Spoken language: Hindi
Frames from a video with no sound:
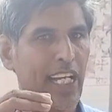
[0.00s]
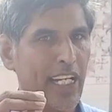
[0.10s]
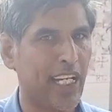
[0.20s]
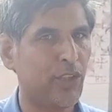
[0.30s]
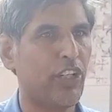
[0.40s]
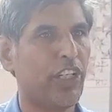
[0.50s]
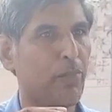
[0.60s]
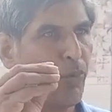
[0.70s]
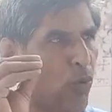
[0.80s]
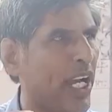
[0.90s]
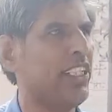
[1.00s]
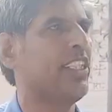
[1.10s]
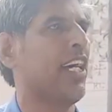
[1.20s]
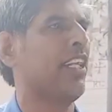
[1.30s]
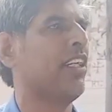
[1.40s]
किसान आंदोलन के पूरा
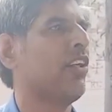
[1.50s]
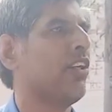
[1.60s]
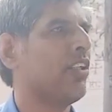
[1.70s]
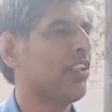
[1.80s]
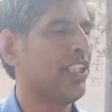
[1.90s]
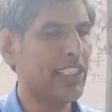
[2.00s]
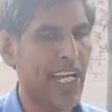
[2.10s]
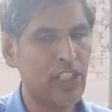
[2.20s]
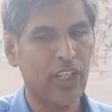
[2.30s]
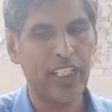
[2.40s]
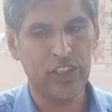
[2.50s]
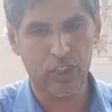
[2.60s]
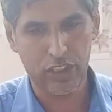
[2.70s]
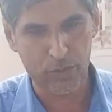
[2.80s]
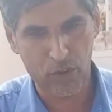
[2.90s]
किसान किसान जो है
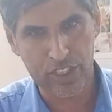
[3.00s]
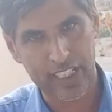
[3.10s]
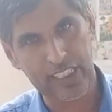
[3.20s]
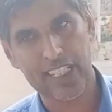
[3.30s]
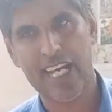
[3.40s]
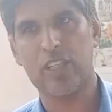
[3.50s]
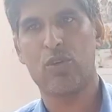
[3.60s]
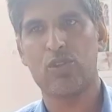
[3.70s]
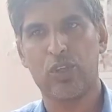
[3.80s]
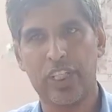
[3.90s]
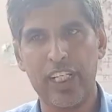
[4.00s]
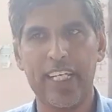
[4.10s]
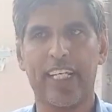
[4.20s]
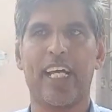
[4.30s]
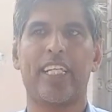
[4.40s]
संयुक्त मोर्चे के साथ और जो
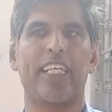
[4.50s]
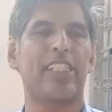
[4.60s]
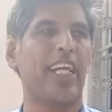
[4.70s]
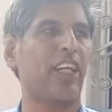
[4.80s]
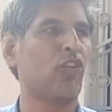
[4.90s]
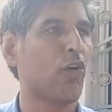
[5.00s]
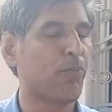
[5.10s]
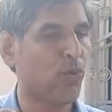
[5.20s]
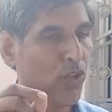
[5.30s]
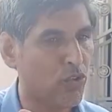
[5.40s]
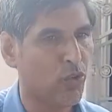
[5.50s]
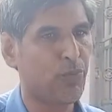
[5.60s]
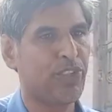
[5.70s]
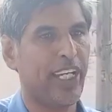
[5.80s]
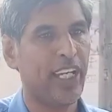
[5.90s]
दिल्ली के आदेश रहेंगे उनको पूर्ण
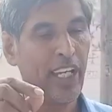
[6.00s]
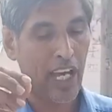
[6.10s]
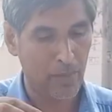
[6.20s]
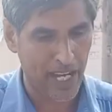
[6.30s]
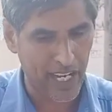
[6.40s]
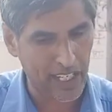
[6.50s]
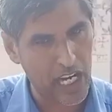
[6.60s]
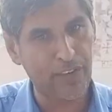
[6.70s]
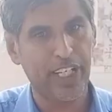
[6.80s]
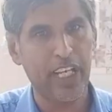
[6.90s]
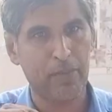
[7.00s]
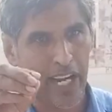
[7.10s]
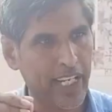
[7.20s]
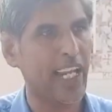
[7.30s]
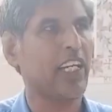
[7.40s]
रूप से हमारा गाँव ही नहीं
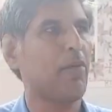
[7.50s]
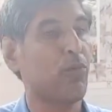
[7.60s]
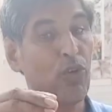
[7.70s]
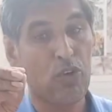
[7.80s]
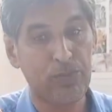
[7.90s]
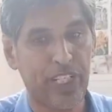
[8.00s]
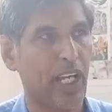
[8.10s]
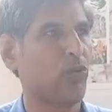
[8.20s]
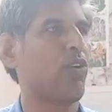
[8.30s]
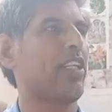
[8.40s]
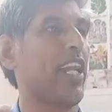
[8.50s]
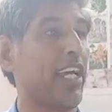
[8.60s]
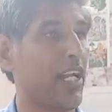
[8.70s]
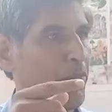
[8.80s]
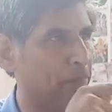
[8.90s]
हमारा इलाका पूर्ण रूप से लागू करता
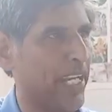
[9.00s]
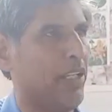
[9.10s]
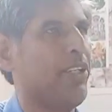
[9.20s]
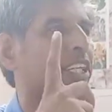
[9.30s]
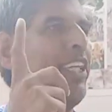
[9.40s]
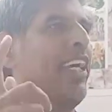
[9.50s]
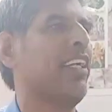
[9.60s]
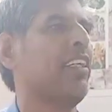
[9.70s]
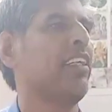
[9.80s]
रहेगा हमने पहले भी किया है